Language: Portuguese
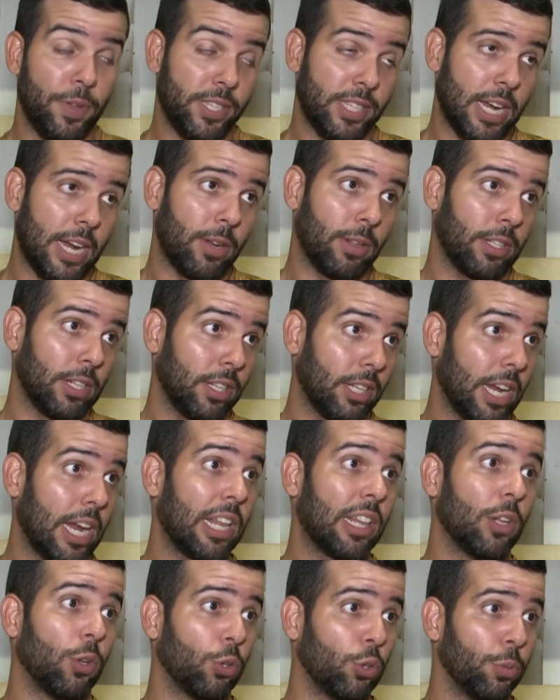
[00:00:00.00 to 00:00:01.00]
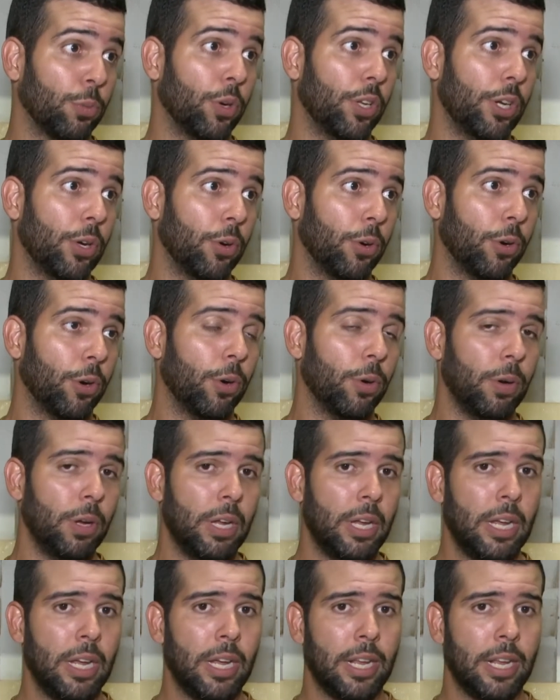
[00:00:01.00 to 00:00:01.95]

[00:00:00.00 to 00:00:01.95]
fizeram, tanto que a gente não tomou nenhum gol,